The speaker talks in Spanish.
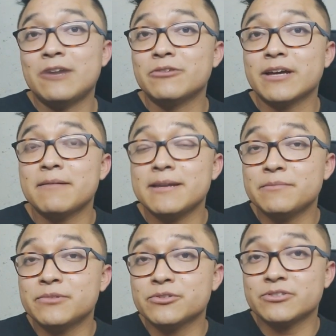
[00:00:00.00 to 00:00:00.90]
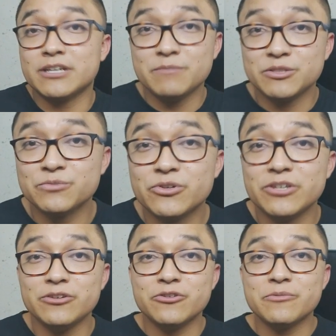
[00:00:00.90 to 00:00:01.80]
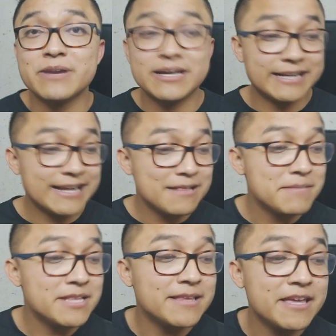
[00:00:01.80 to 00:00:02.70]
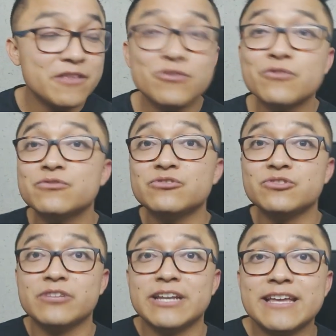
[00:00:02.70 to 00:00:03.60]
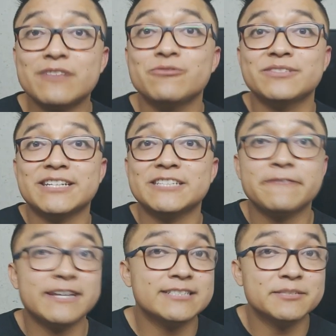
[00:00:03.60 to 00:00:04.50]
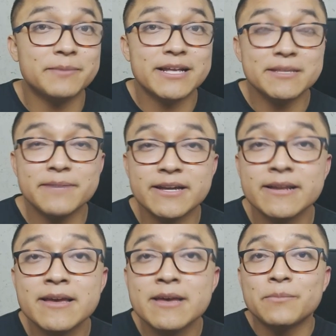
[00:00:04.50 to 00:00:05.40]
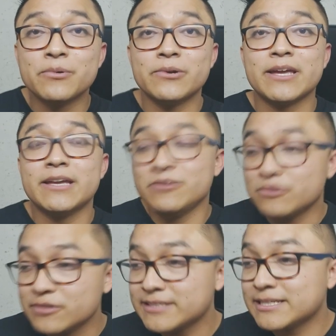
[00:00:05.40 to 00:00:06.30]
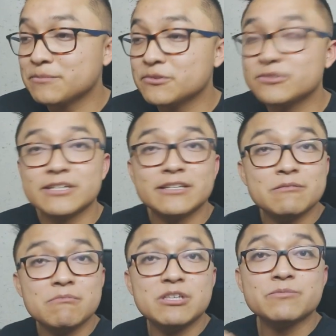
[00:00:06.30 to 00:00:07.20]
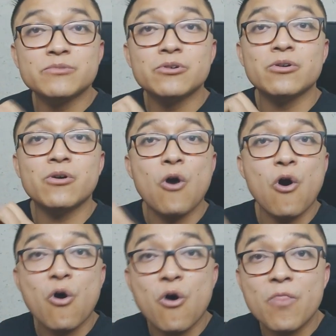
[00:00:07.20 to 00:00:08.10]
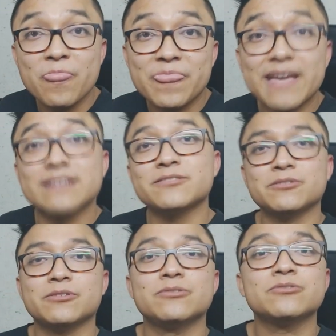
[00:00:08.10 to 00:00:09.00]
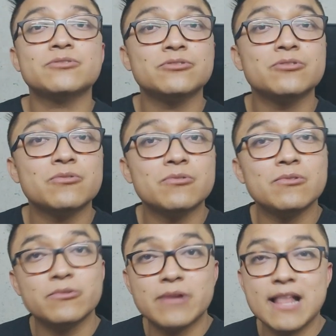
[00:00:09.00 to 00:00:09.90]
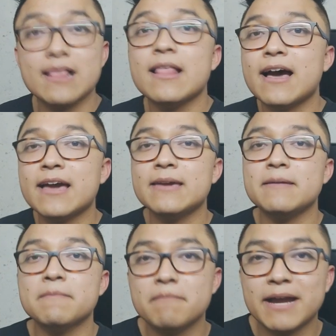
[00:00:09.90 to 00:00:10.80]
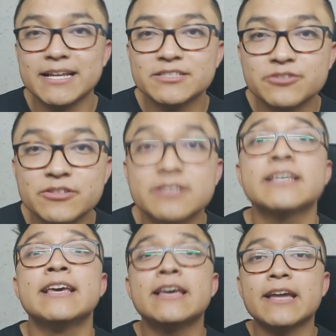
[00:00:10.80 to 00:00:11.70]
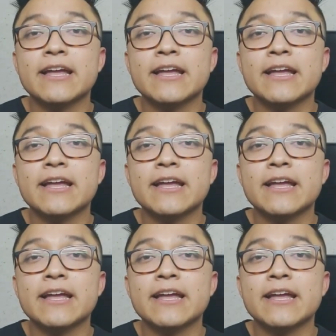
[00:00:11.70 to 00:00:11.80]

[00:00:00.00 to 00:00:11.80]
aunque hablemos el mismo idioma, realmente no funcionarían nuestras frases para animar porque no estamos en el mismo contexto sociocultural. Hay variaciones,